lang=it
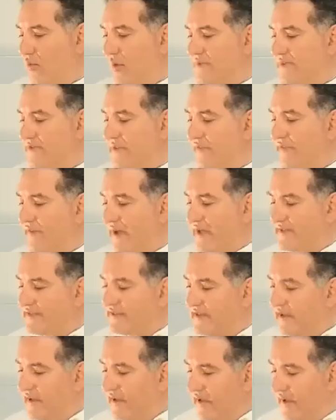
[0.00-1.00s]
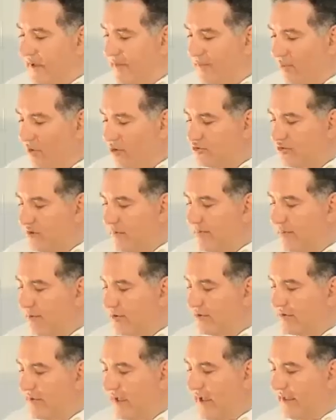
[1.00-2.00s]
Questa fase è molto
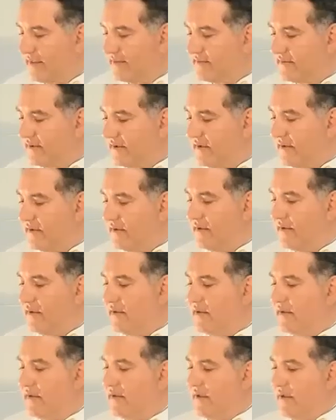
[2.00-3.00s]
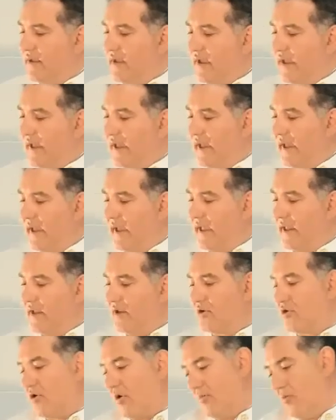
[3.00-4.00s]
importante e
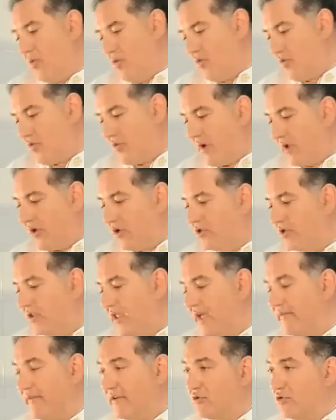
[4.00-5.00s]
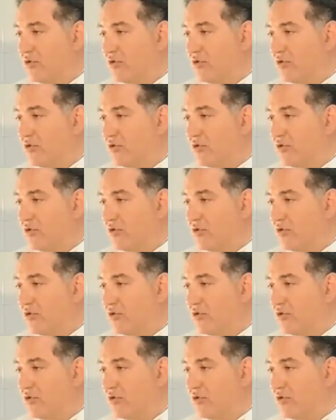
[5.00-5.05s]
comunque non deve